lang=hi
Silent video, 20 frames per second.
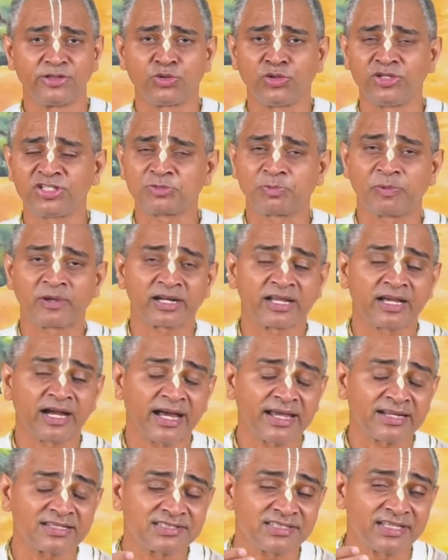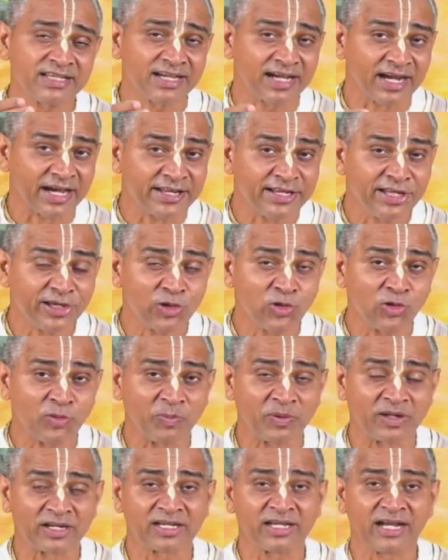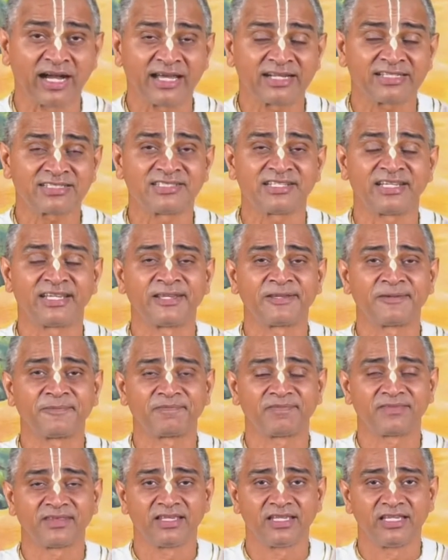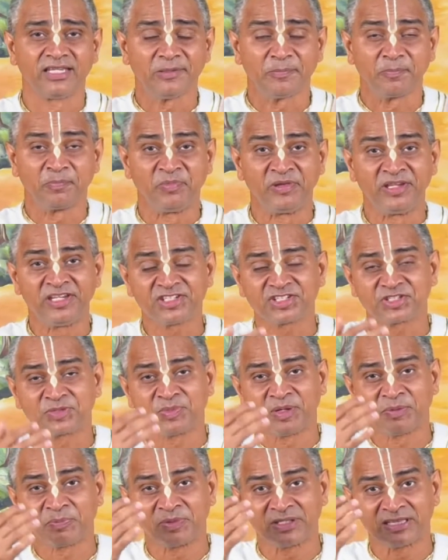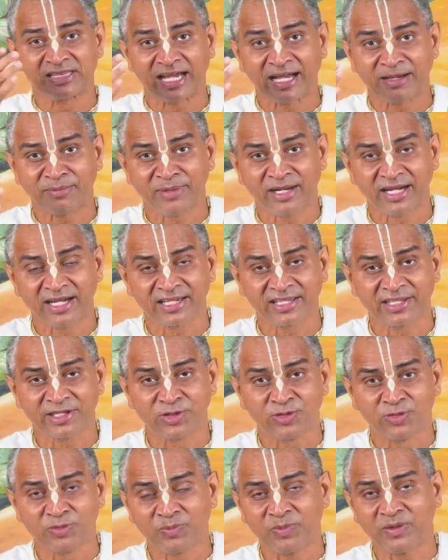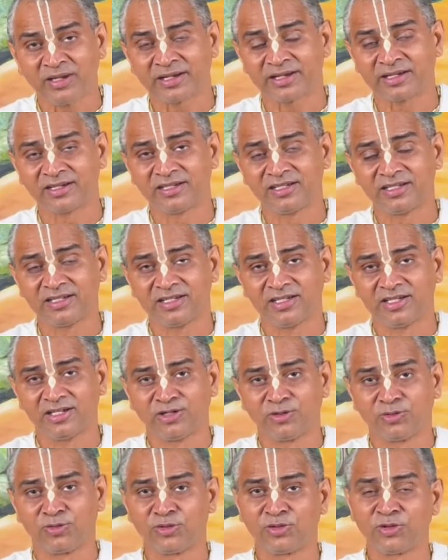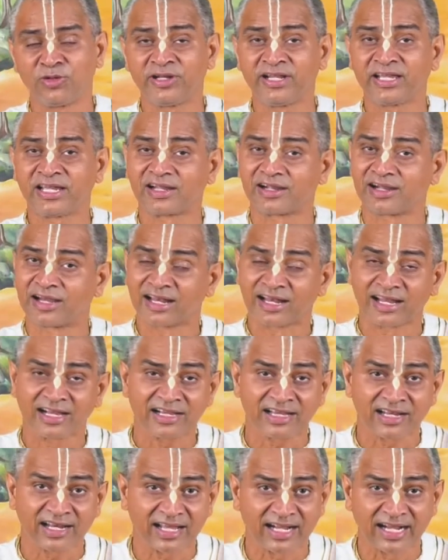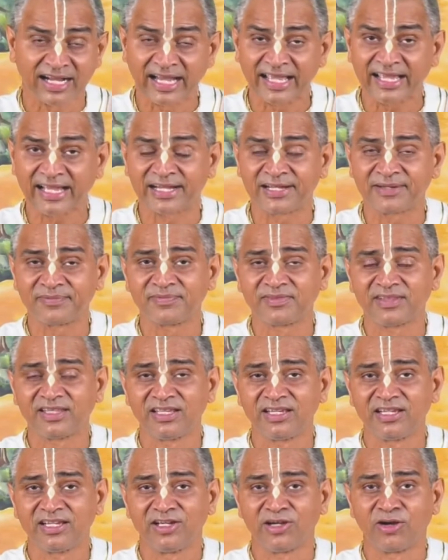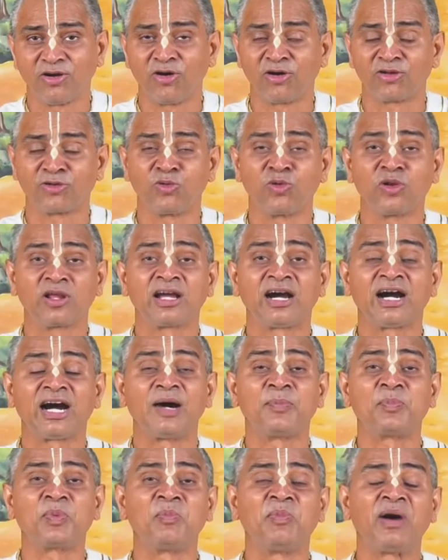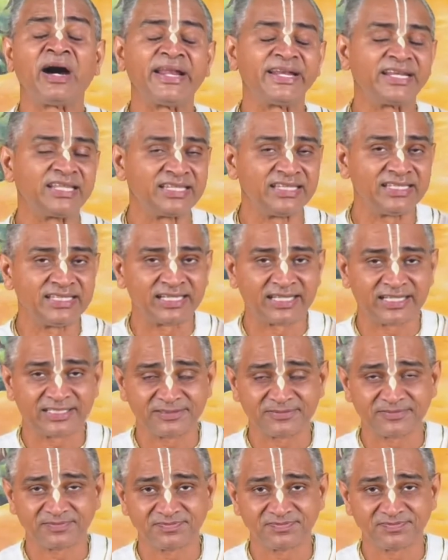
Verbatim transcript: तो इस प्रकार से अनेकों प्रकार से भीष्म पितामह के ऊपर उन्होंने कलंक लगाया और उनका अपमान किया